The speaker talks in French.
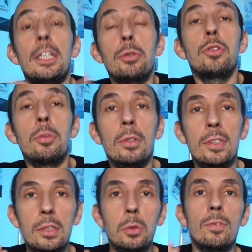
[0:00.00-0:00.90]
Et justement,
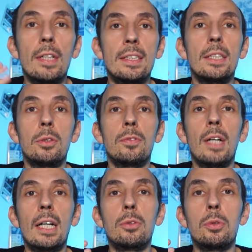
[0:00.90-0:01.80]
c'est ce qu'on va essayer de
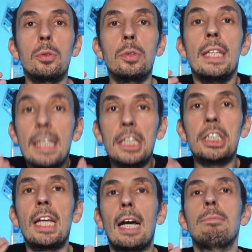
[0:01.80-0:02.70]
voir, de
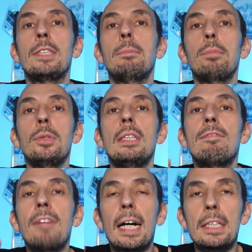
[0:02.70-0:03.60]
dégager un petit peu des
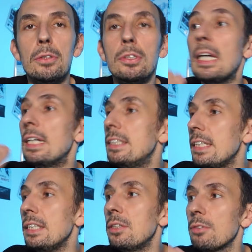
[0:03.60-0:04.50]
variantes
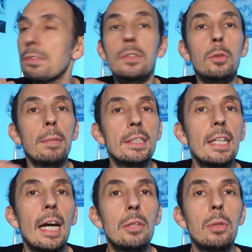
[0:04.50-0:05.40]
des neufs qui sont
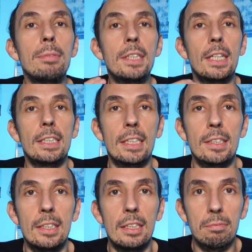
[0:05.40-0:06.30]
passés à l'OM ces dernières
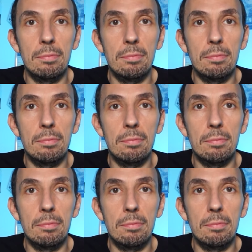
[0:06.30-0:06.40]
années.